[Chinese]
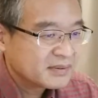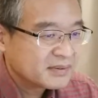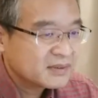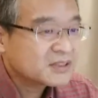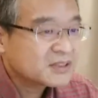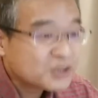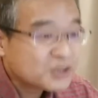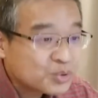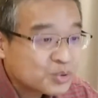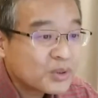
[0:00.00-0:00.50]

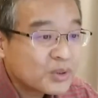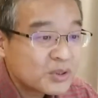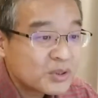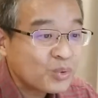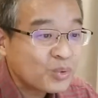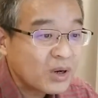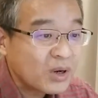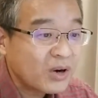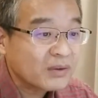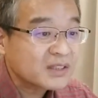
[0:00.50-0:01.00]
是说的
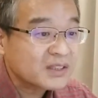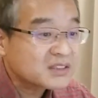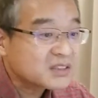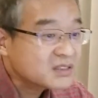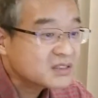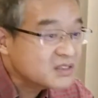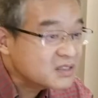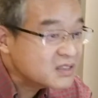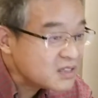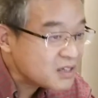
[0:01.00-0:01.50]
多好的，是
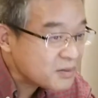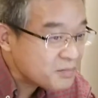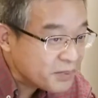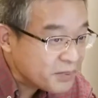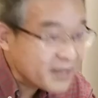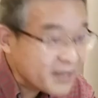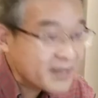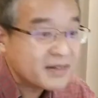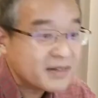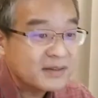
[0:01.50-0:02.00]
个
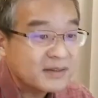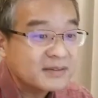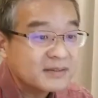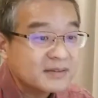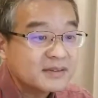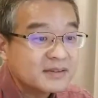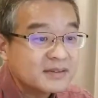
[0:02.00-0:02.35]
别人。